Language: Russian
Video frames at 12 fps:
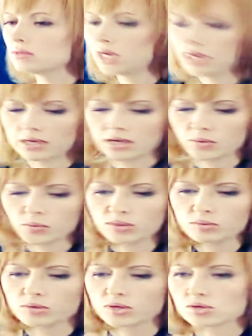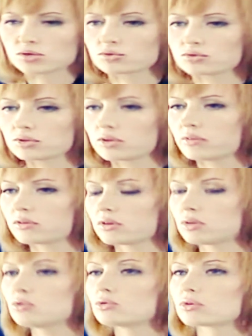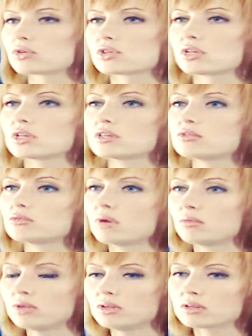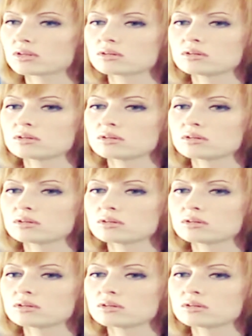Лилия, я понимаю, что ты, наверное, долго ждала этого момента.